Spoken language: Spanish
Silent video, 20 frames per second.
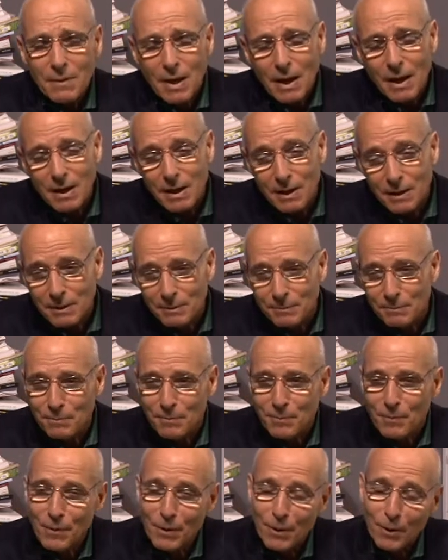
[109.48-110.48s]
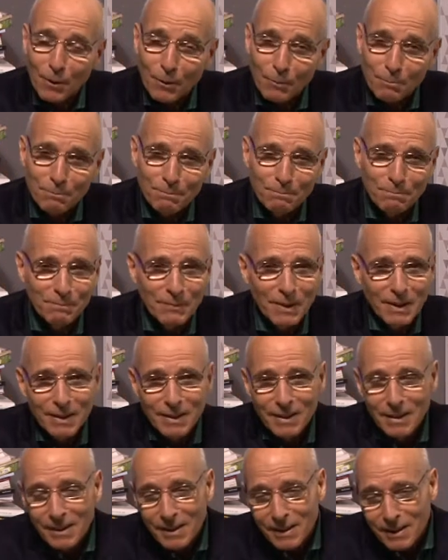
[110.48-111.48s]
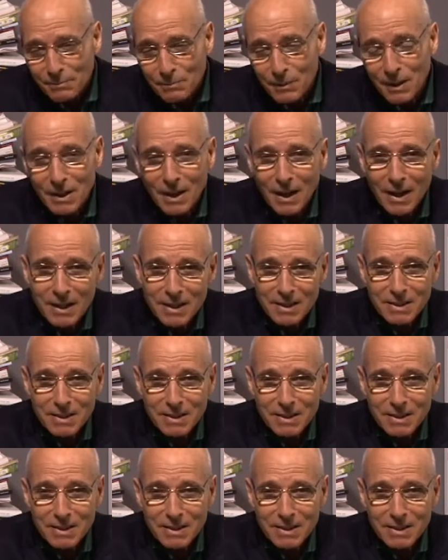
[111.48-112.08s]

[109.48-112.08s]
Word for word: Ah, no, mira,